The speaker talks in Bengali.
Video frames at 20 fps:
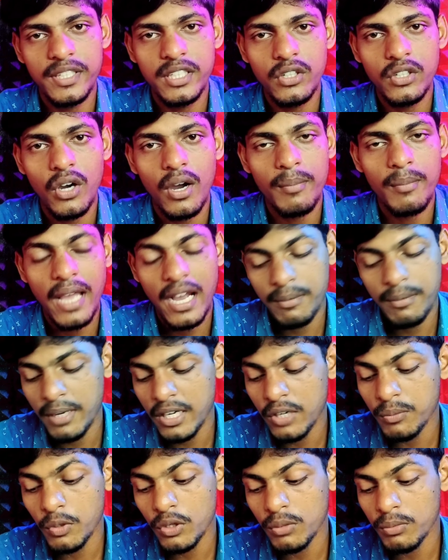ভিডিও আমি
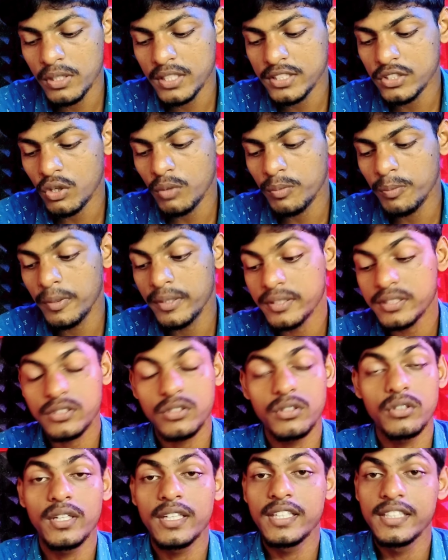একবারও বলবো না যে কপি
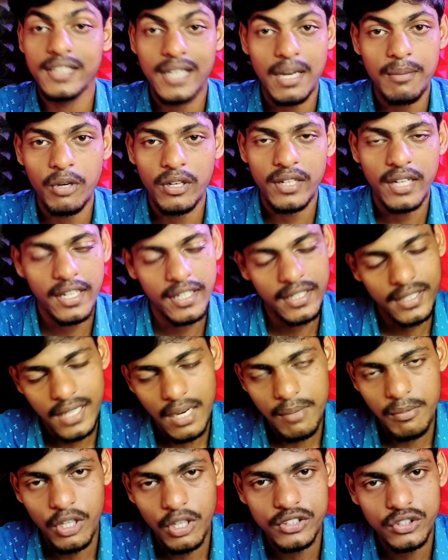পেস্ট করে ইনকাম হয় না
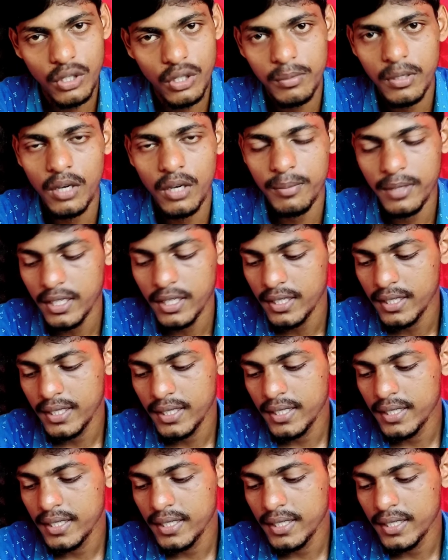ইনকাম হয় সবই হবে